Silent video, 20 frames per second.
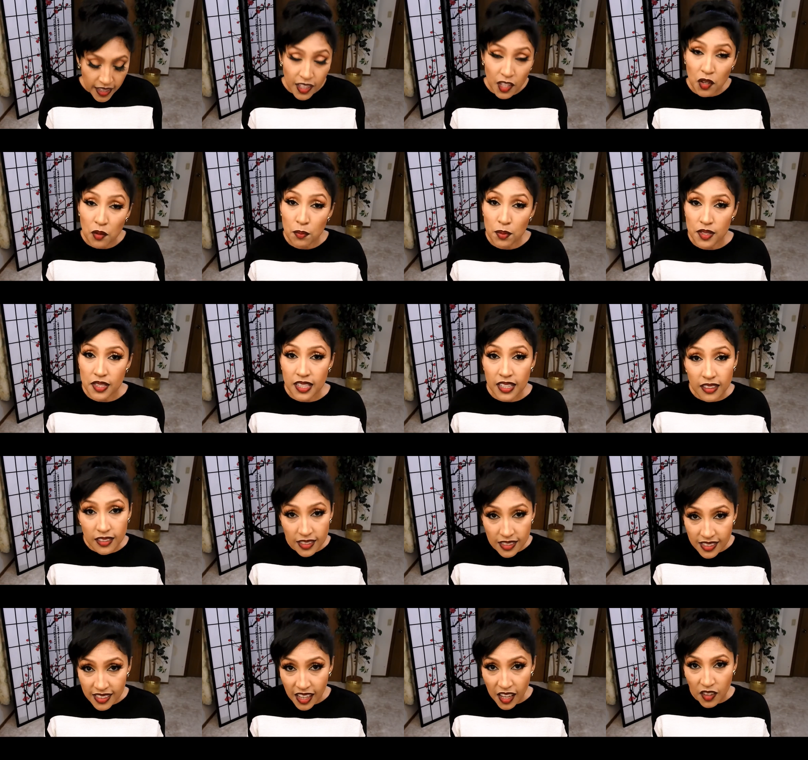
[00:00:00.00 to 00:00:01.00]
Quiero empezar
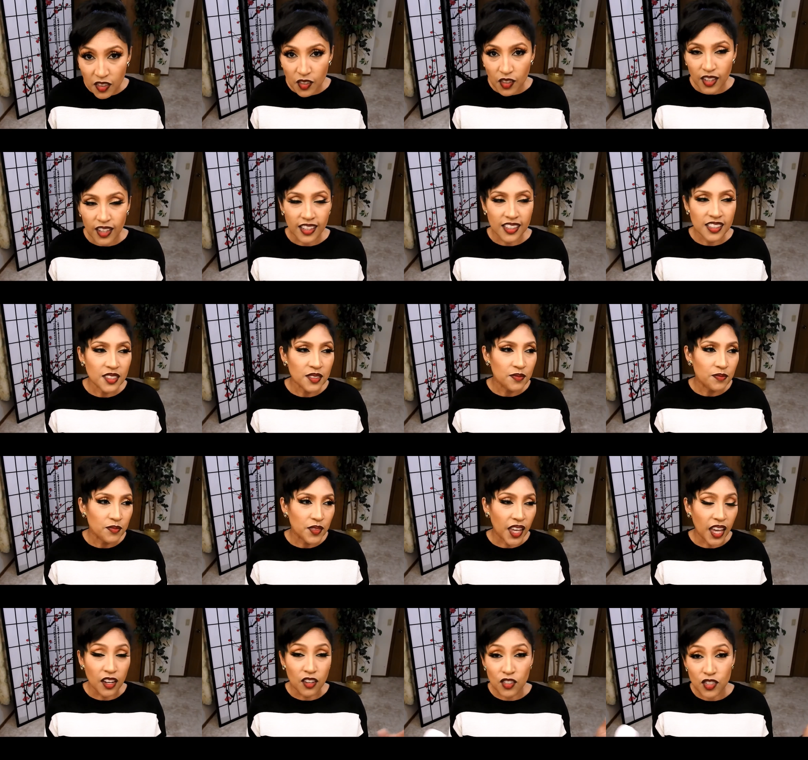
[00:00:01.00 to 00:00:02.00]
diciéndoles,
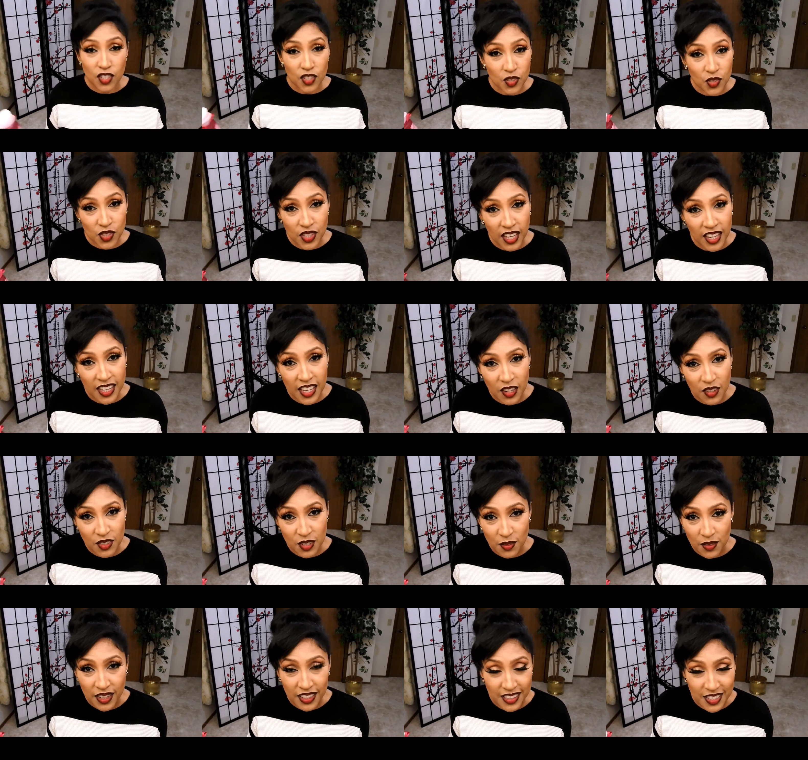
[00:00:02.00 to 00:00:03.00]
que no sé si ustedes ya lo
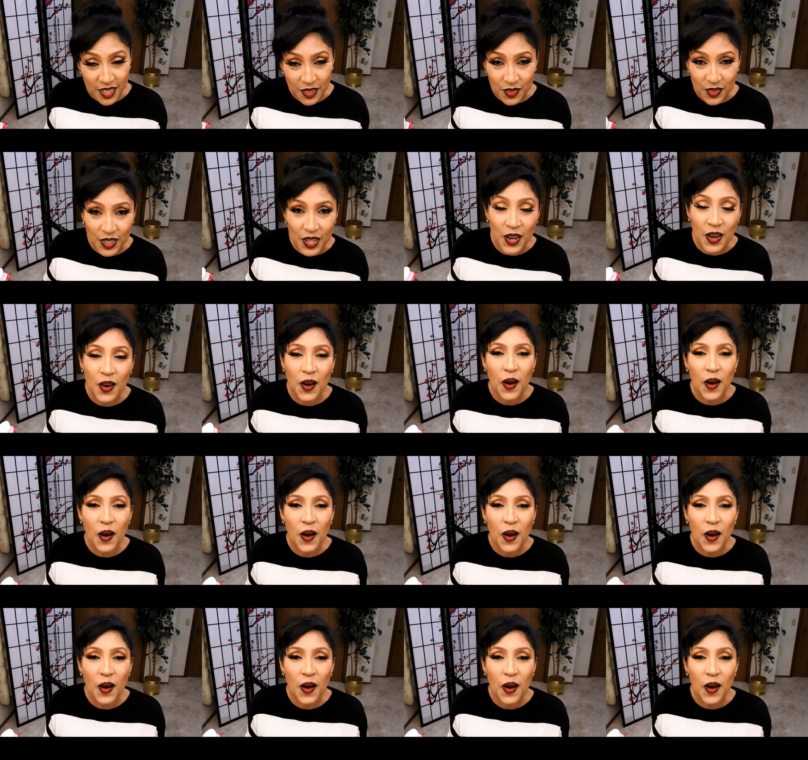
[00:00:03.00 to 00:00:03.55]
sabrán seguro,